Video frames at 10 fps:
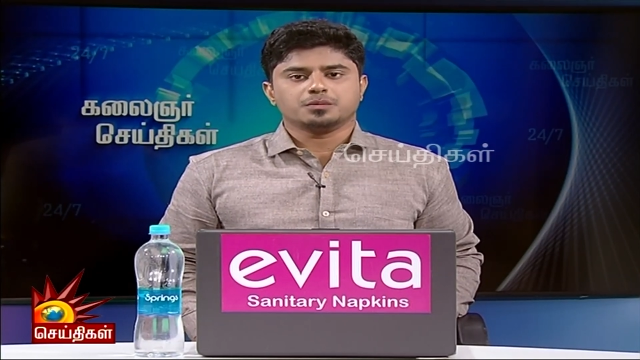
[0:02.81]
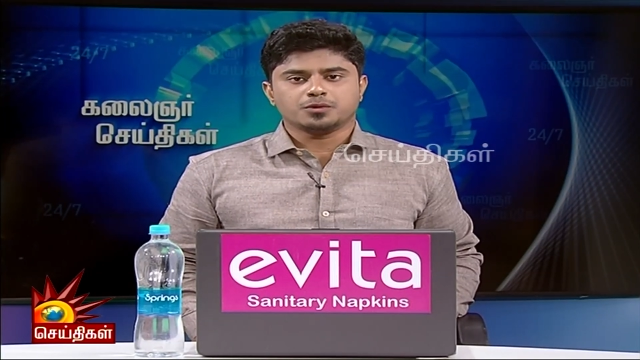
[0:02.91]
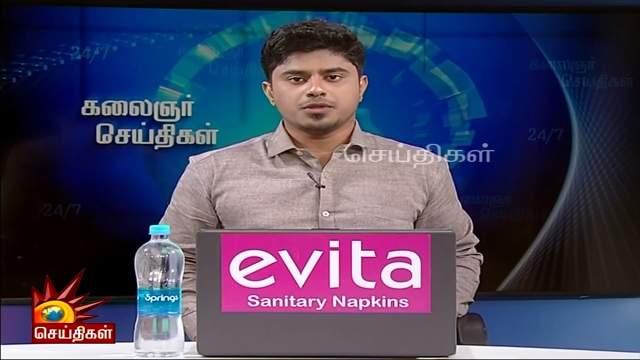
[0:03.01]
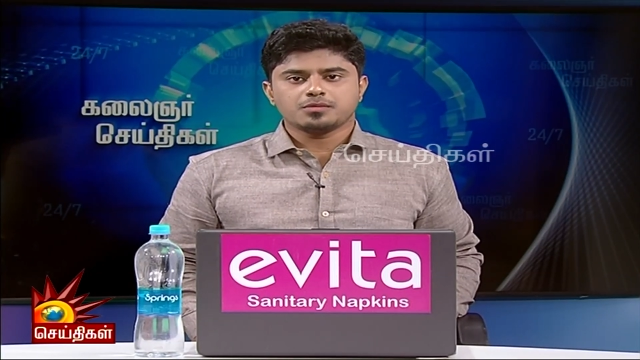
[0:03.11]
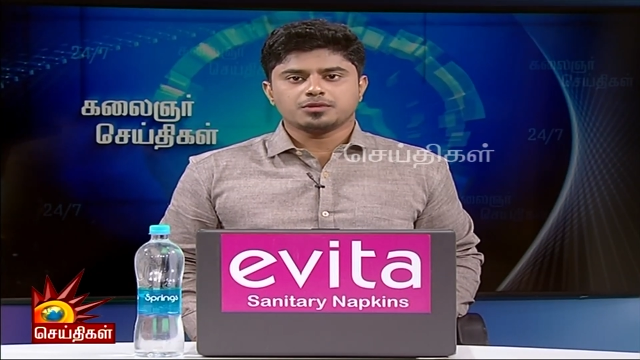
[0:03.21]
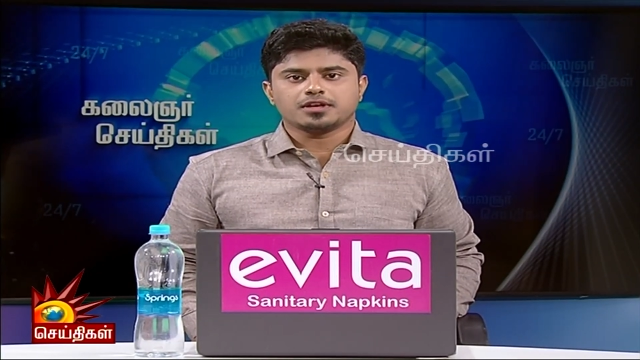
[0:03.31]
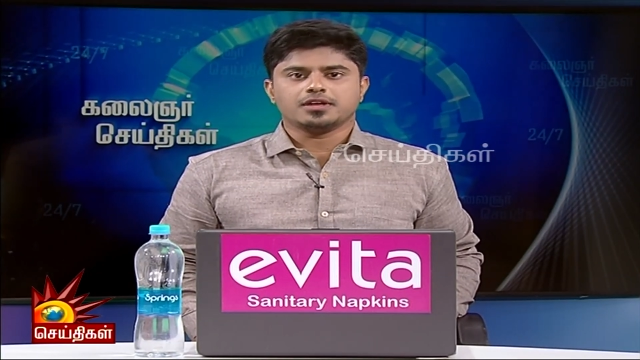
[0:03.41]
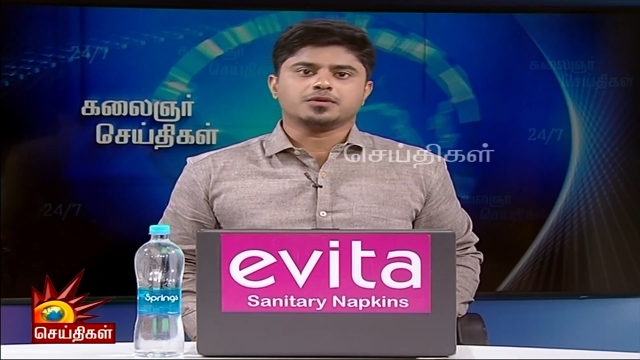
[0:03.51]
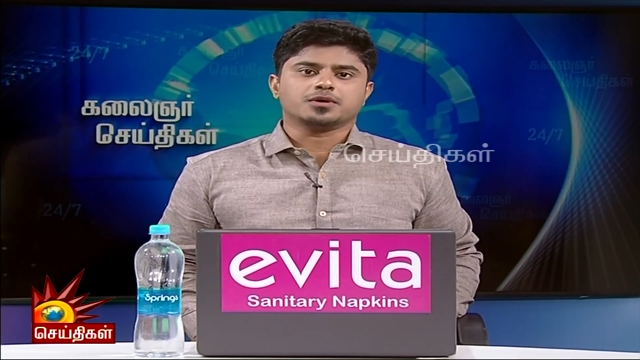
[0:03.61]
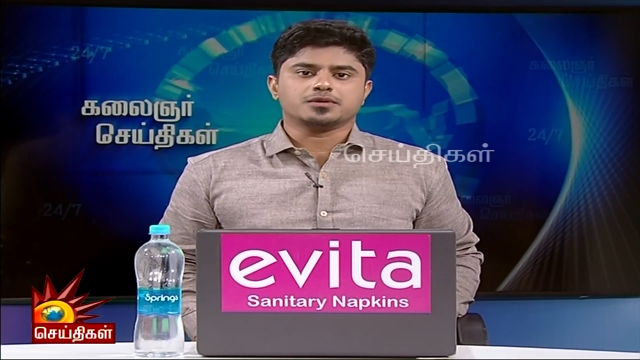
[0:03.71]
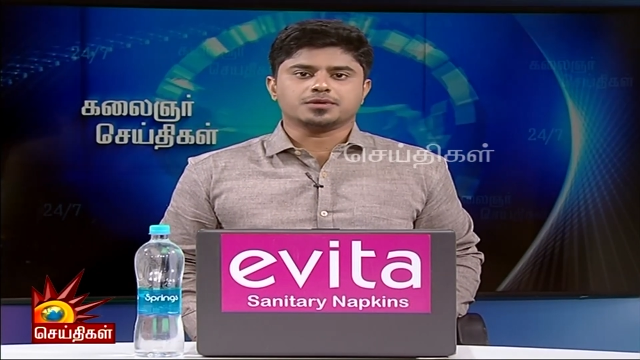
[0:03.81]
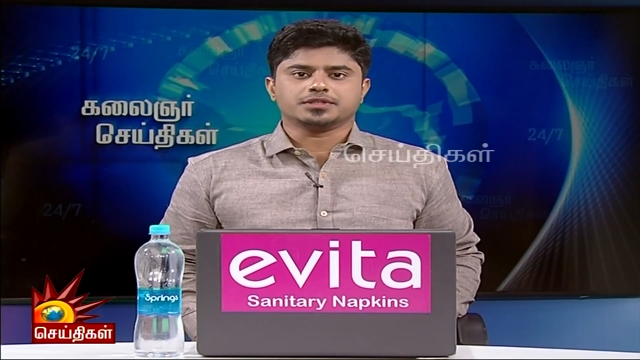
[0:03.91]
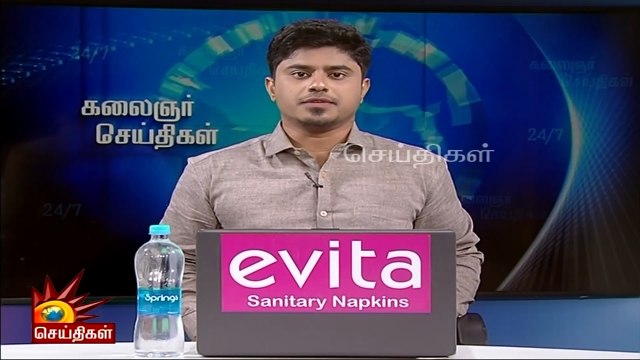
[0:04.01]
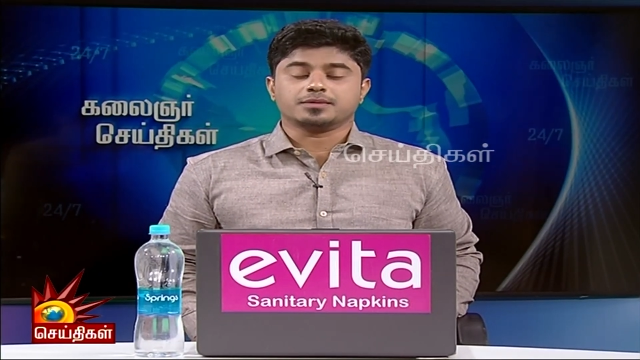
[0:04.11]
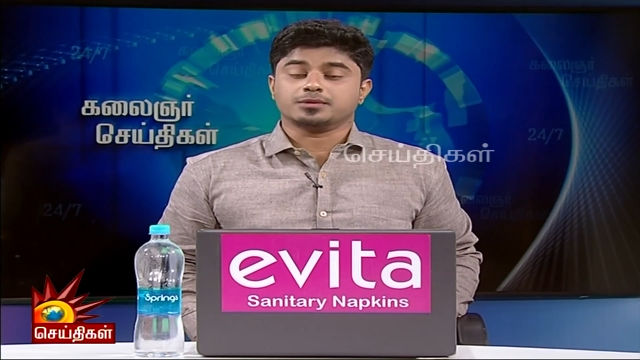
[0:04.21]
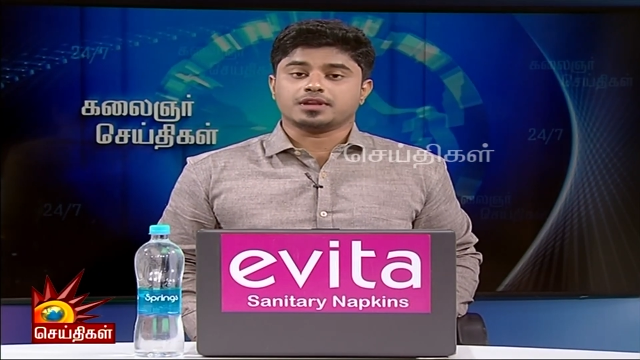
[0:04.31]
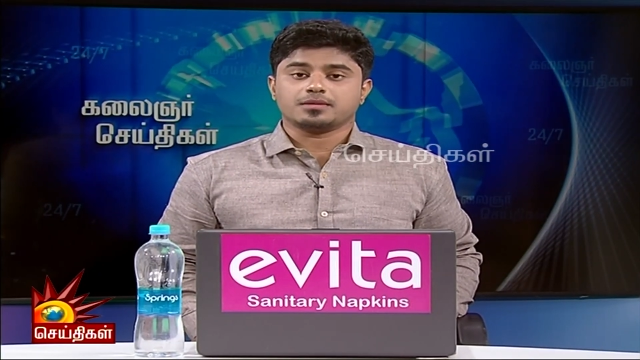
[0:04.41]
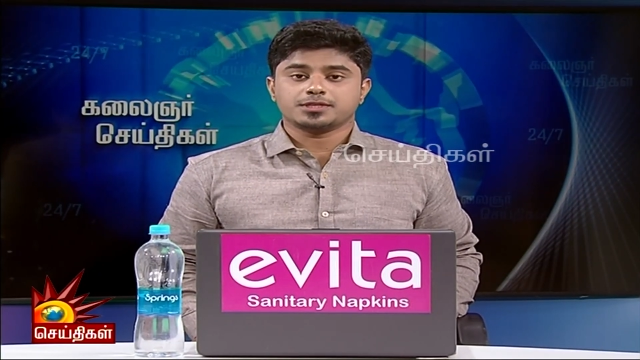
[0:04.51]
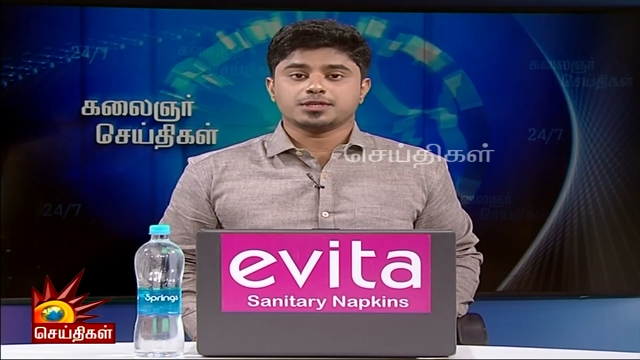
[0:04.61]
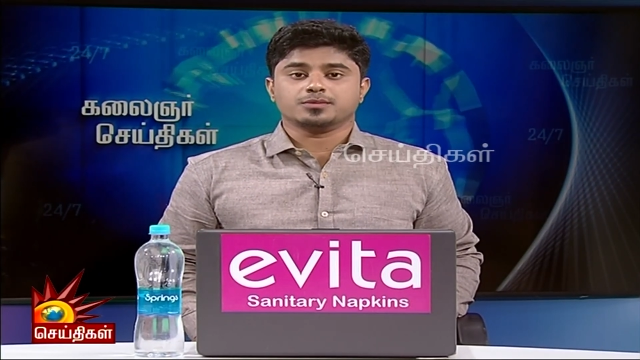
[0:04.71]
முதன் முதலில் குரல் கொடுத்தவர்
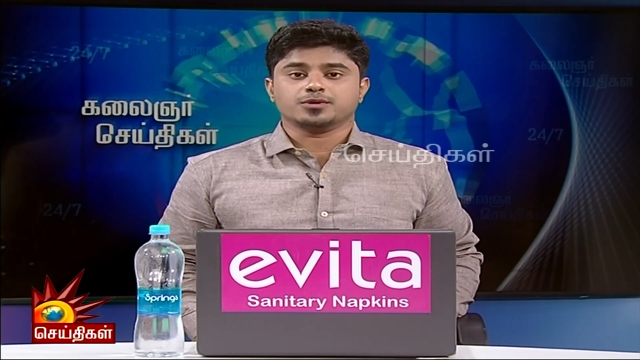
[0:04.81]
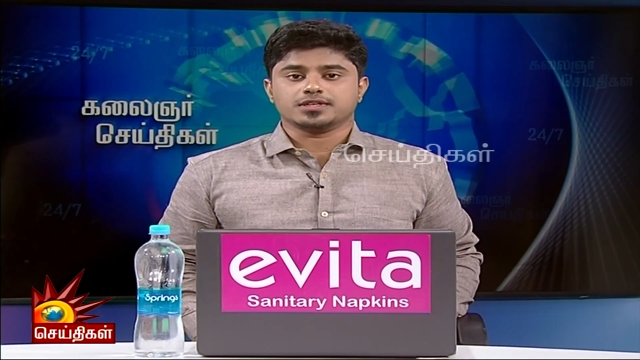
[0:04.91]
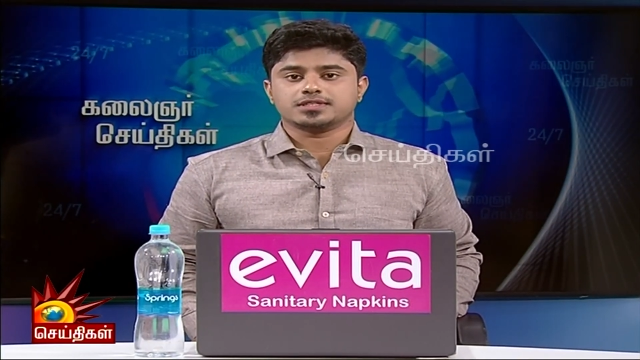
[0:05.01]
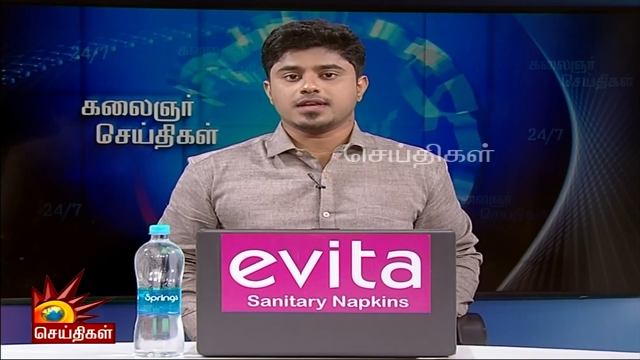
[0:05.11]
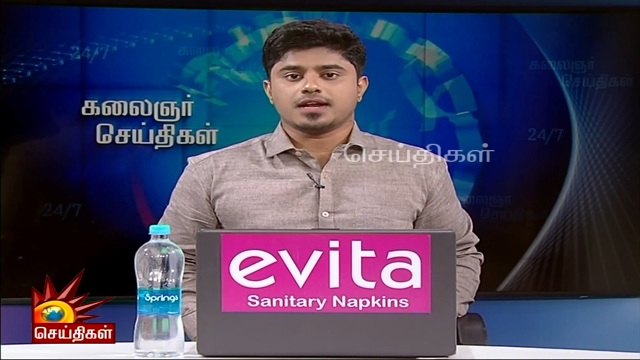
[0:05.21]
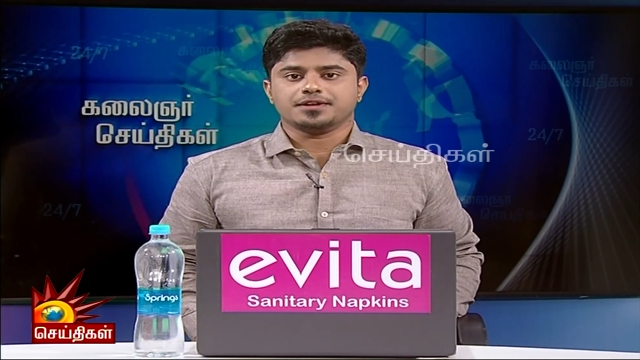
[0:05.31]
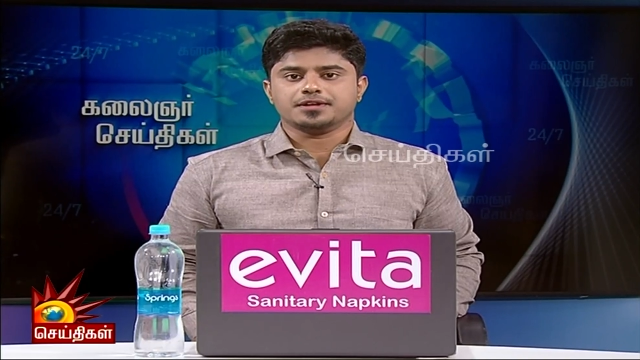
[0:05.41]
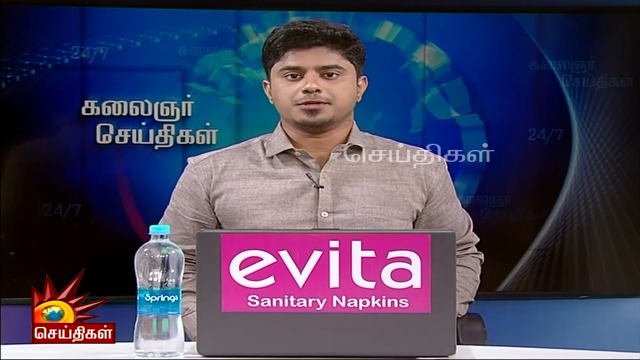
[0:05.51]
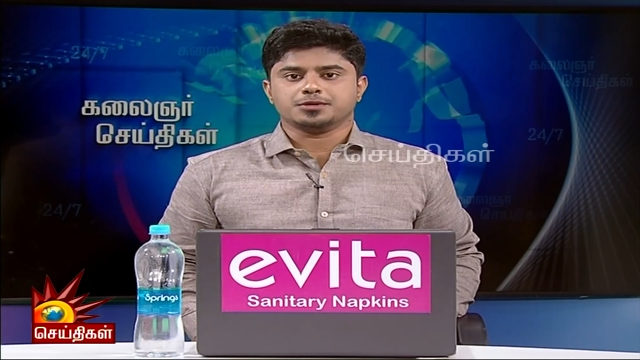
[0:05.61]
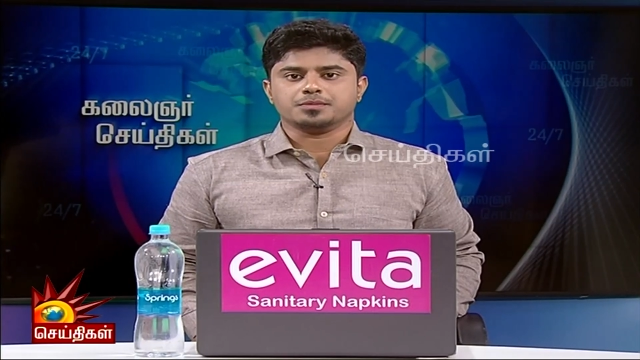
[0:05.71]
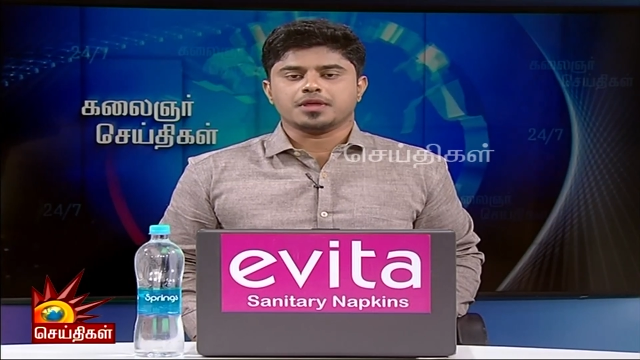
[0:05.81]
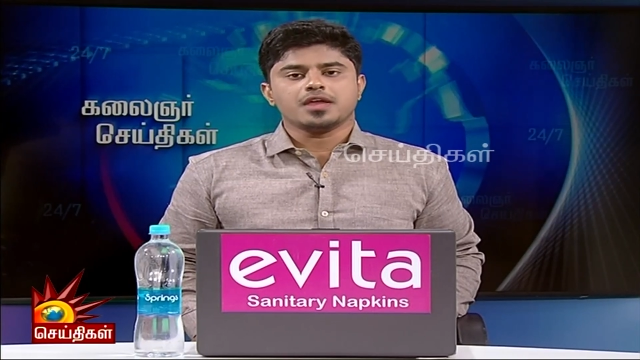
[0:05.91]
முதலமைச்சர் மு ஸ்டாலின் என்றும்